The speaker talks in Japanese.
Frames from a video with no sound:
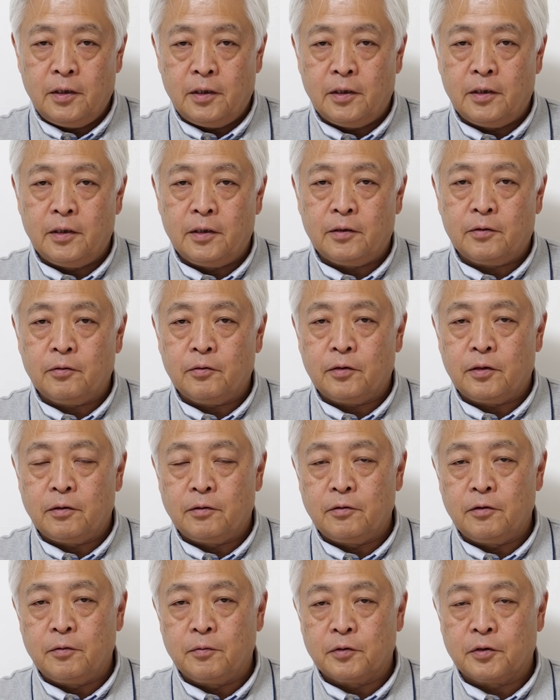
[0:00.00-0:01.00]
通って
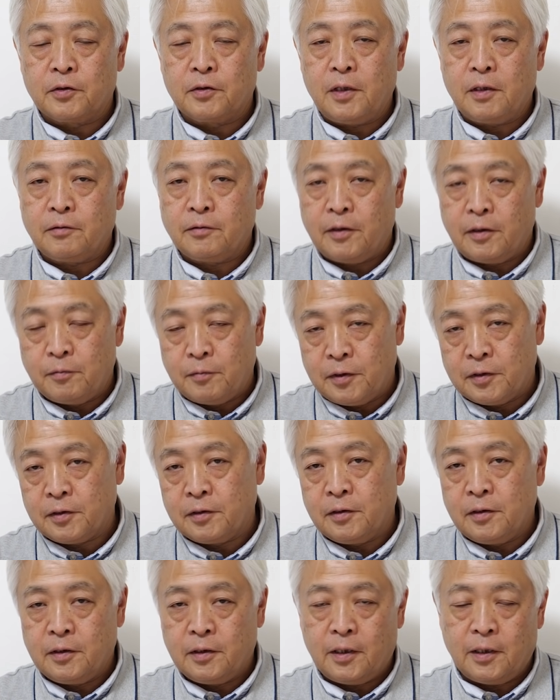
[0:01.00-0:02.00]
る量も少なくなりま
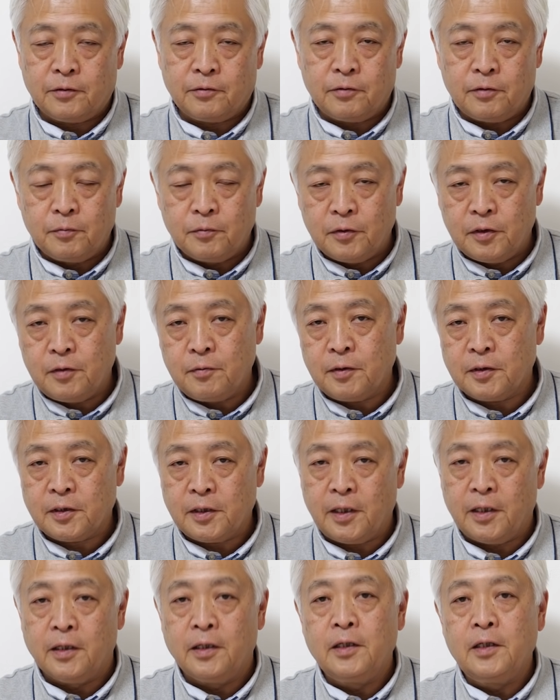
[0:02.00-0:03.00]
す。ガソリンもいりま
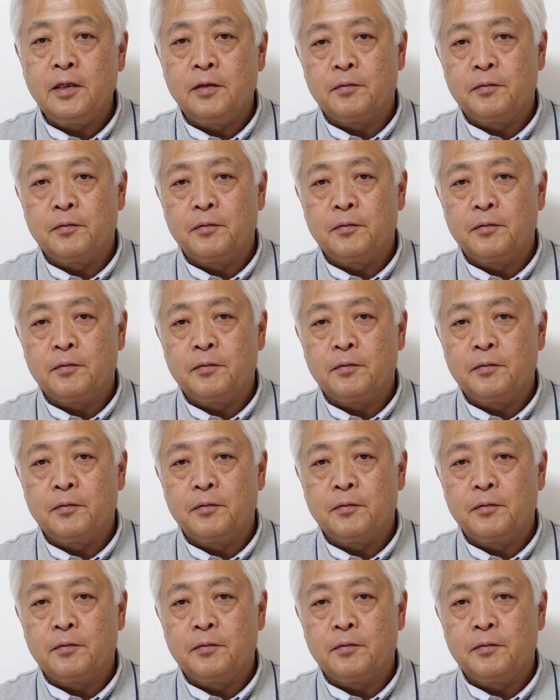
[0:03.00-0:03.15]
せん。